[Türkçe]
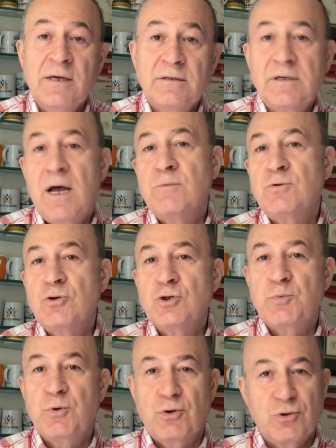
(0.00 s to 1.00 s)

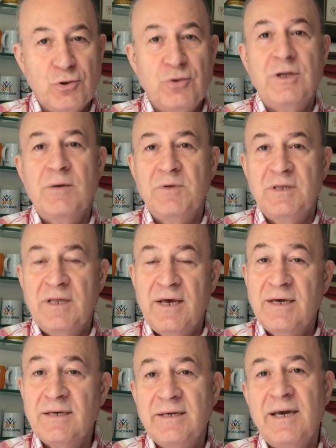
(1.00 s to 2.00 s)
Trabzonspor'un
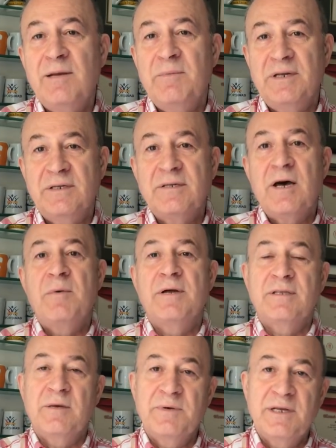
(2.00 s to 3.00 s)
gündeminde kelimenin tam
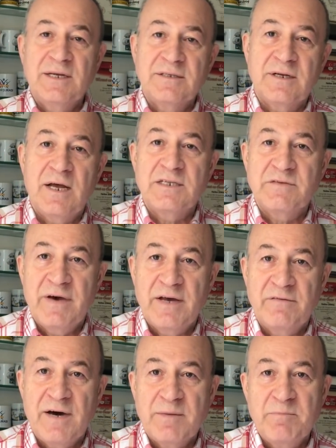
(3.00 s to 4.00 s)
anlamıyla transfer
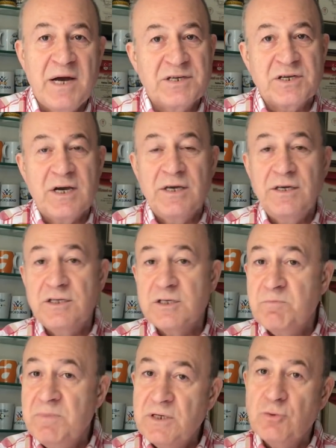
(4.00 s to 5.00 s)
var. Başka
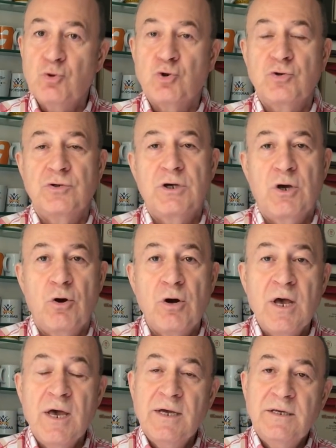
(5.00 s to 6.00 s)
hiçbir düşünce
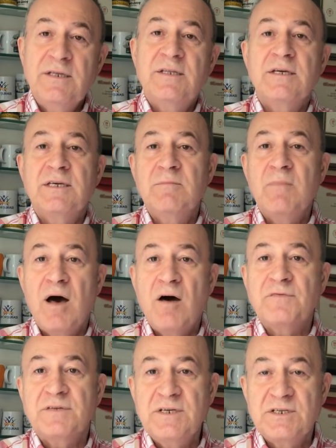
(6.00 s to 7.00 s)
yok. Nitekim
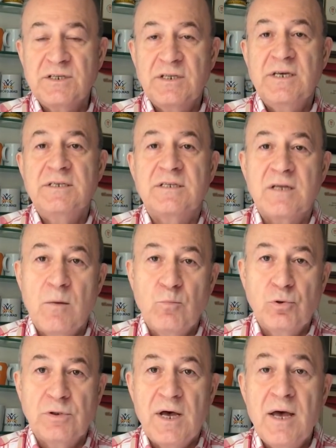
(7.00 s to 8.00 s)
hafta içinde
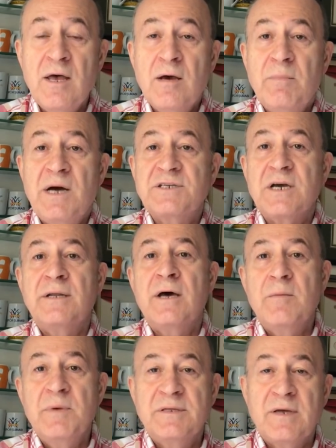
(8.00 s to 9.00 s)
İstanbul'da Başkan
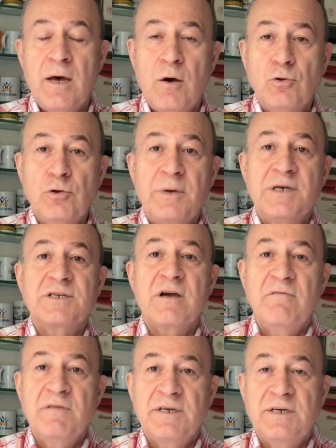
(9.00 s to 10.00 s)
Ahmet Ağoğlu,
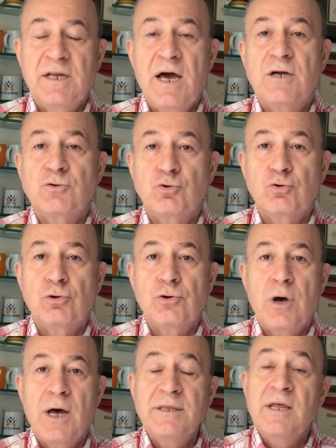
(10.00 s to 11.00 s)
Başkan Vekili Ertuğrul
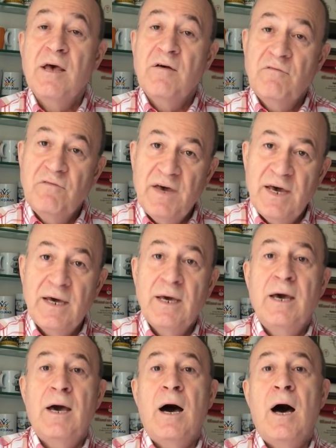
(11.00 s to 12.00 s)
Doğan ve
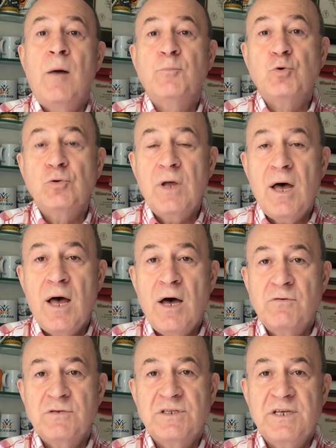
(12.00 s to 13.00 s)
Abdullah
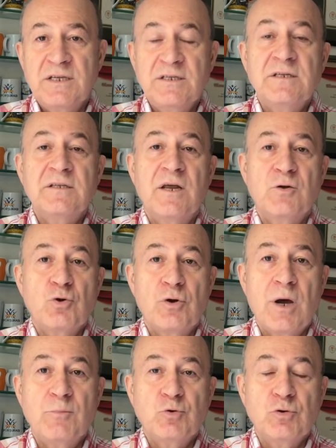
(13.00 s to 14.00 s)
Avcı, Teknik Direktör
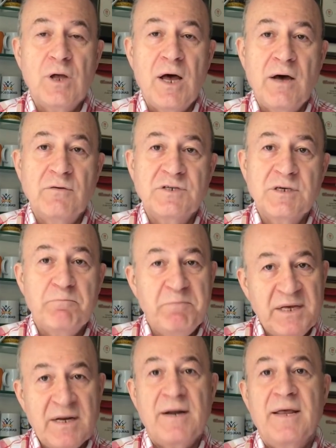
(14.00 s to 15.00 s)
Abdullah Avcı
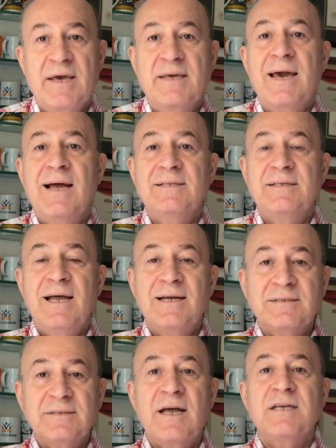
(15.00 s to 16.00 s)
bir araya
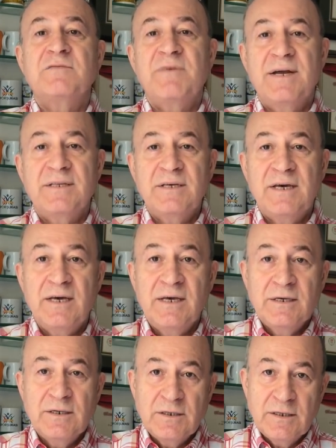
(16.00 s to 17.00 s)
geldiler. Transferde
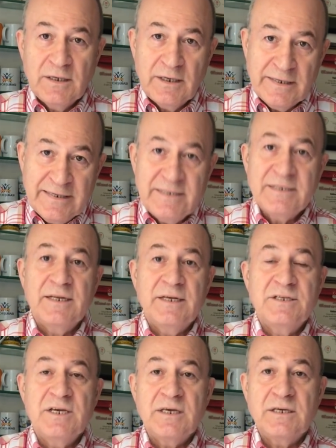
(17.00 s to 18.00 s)
e,
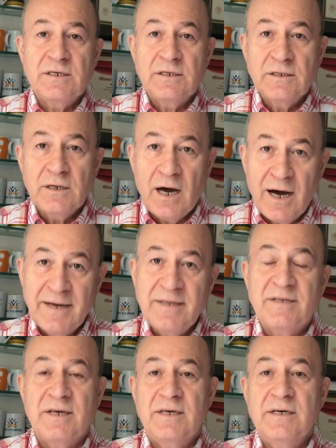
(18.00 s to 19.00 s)
izlenecek
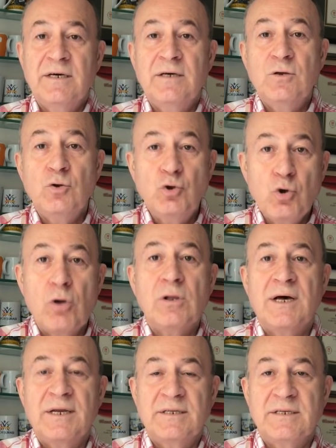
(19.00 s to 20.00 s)
haritayı, yol
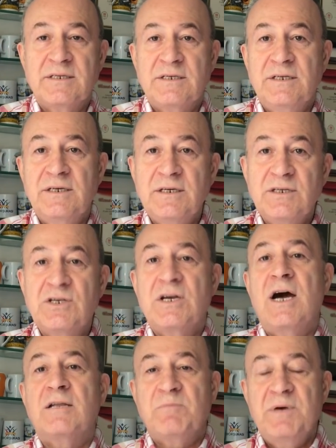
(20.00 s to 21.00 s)
haritasını
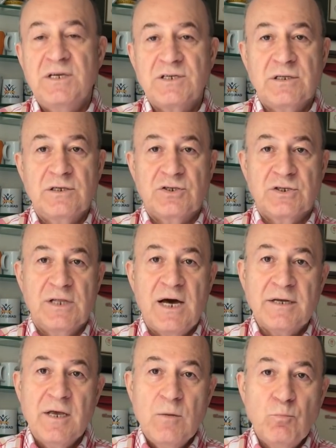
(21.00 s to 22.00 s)
çıkartmaya
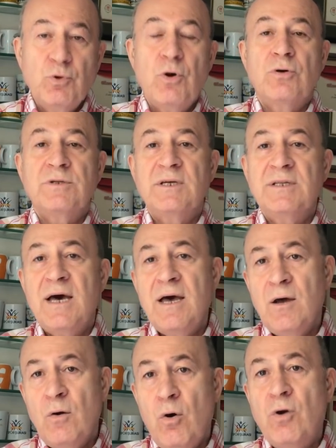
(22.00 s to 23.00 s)
çalıştılar. Bu
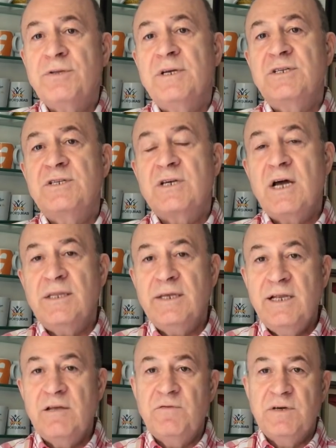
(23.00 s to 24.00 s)
noktada ortaya çıkan
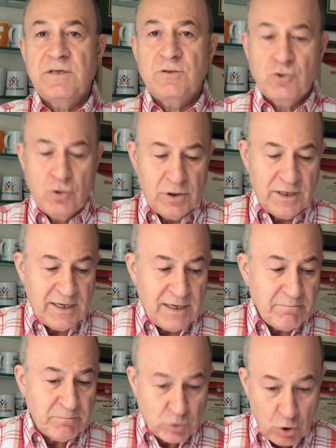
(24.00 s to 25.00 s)
ilk fikri
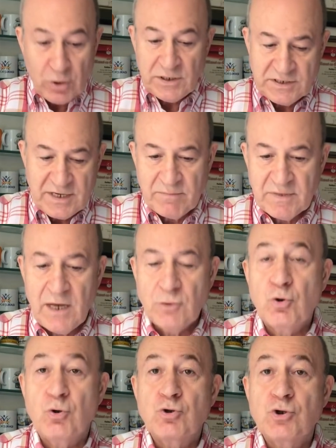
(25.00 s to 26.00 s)
söyleyelim. Söyleyeceğim daha
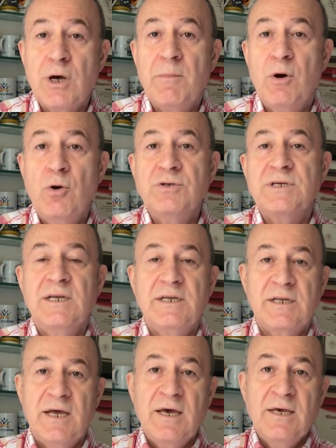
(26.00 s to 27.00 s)
doğrusu ama
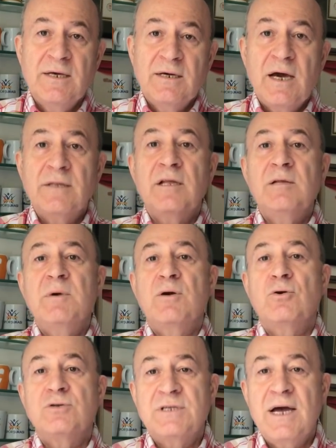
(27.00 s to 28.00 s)
öncelikle kanalıma
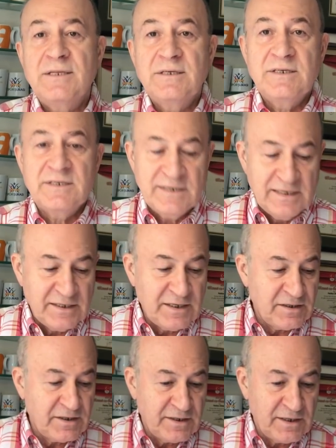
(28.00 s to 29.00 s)
gösterdiğiniz ilgi
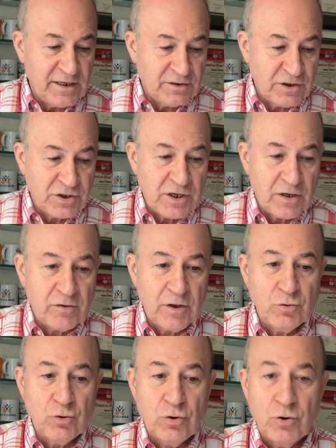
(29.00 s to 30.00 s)
nedeniyle teşekkür
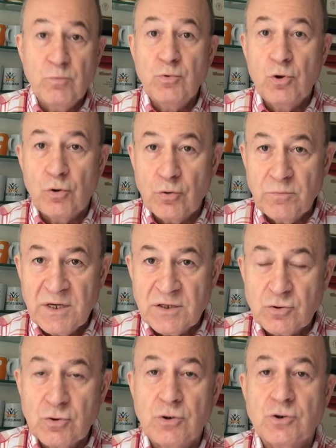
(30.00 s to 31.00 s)
ediyorum. Yorum
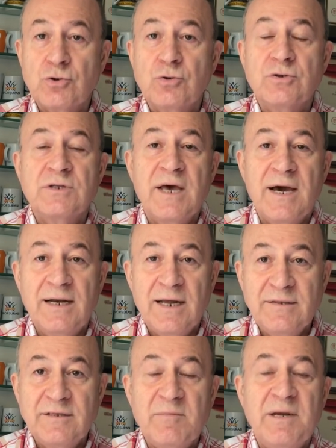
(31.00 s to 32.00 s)
yazıyorsunuz,
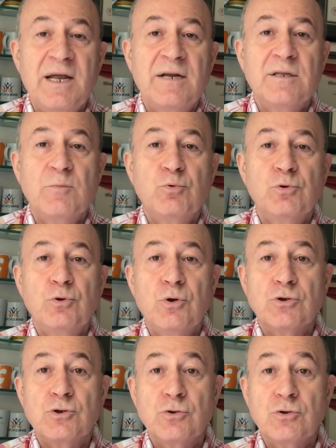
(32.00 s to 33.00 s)
değerlendirmelerde
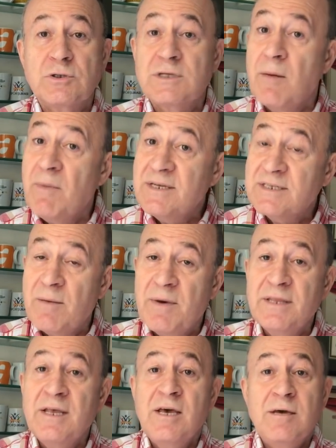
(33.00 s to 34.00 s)
bulunuyorsunuz. Zaman
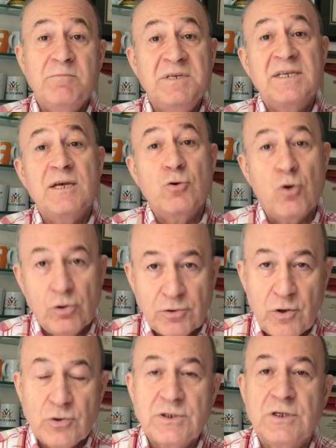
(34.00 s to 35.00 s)
zaman bize yol
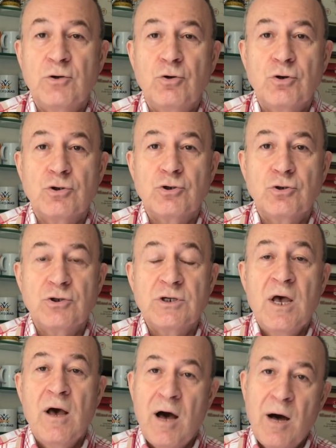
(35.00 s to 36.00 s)
gösteriyorsunuz
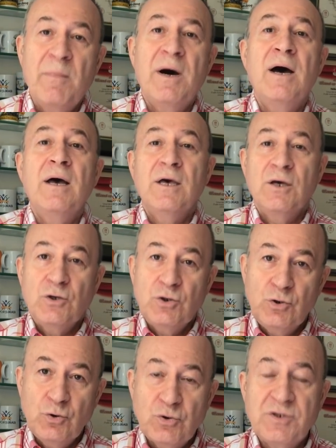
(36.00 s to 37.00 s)
ama
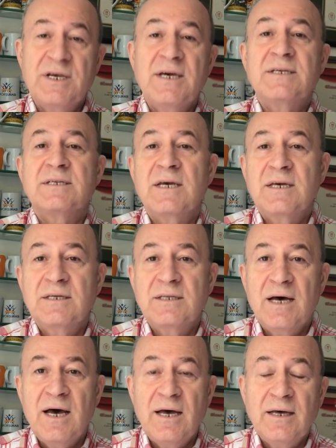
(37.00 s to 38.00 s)
yüksek
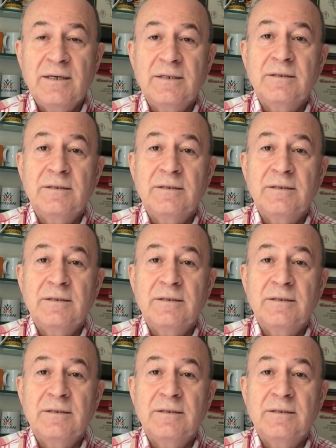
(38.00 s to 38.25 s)
sayıda